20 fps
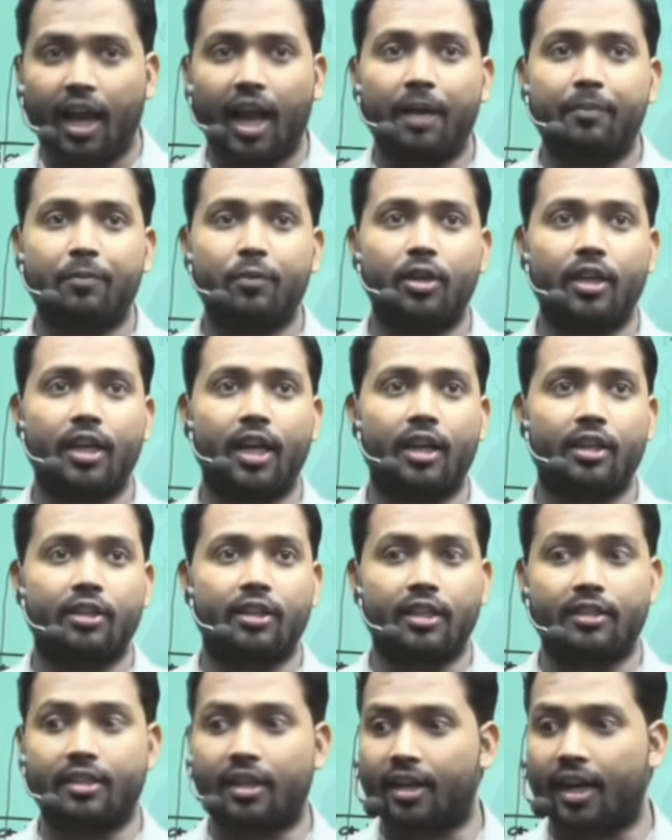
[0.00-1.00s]
आपको क्या
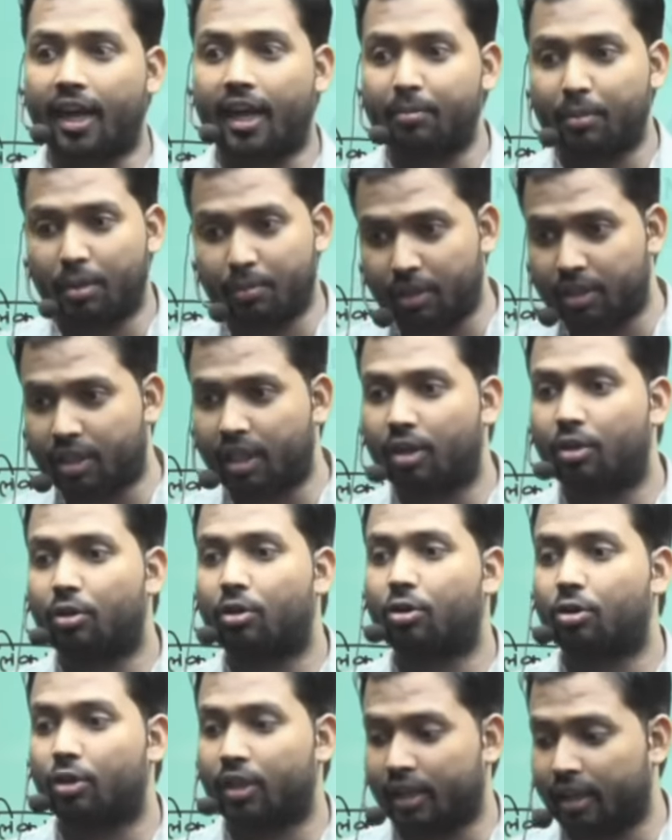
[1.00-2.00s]
लगता है सरकार में बैठे
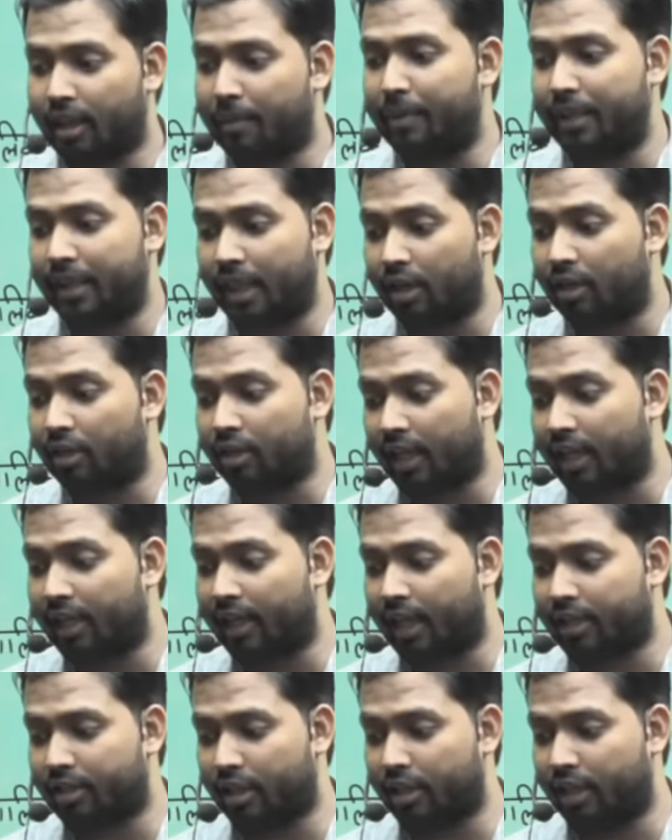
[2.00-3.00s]
लोगों को इतना पता रहता है
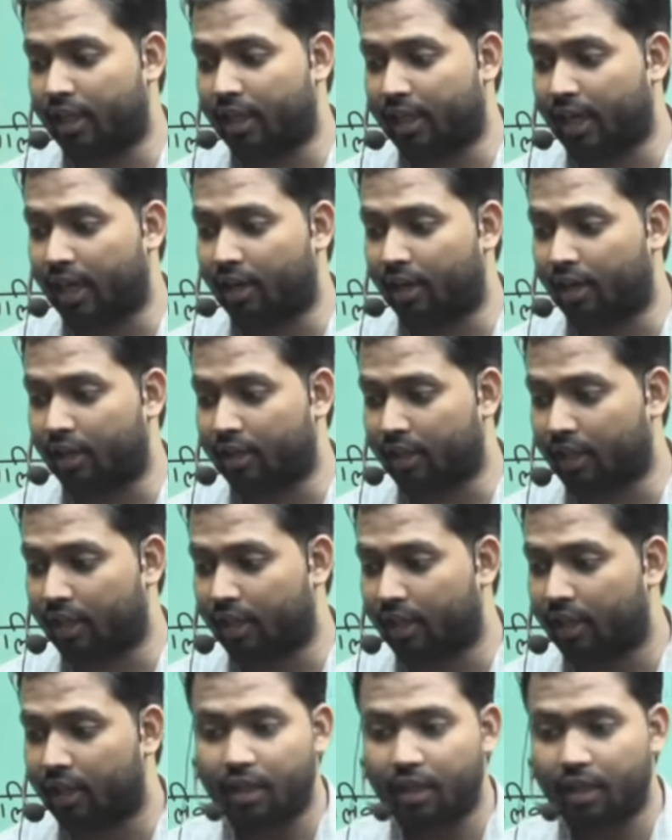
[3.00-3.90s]
क्या सही है है क्या गलत है